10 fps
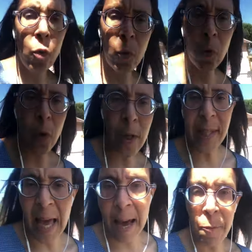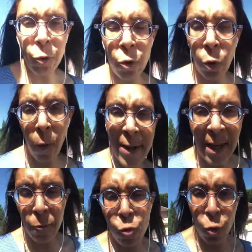d'une deuxième ou d'une
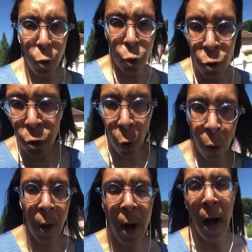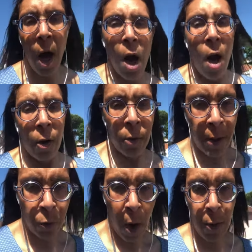troisième union, que
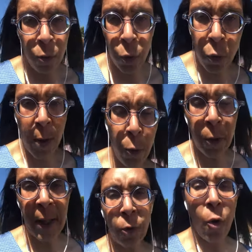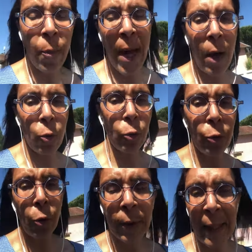ce soit soit du côté de ton père ou
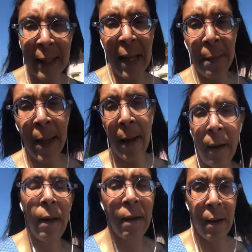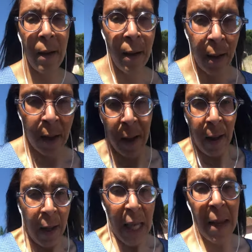du côté de ta mère,
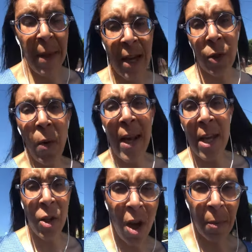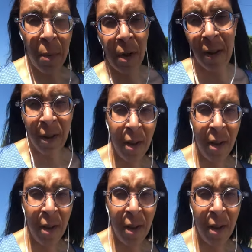eh bien soit les hommes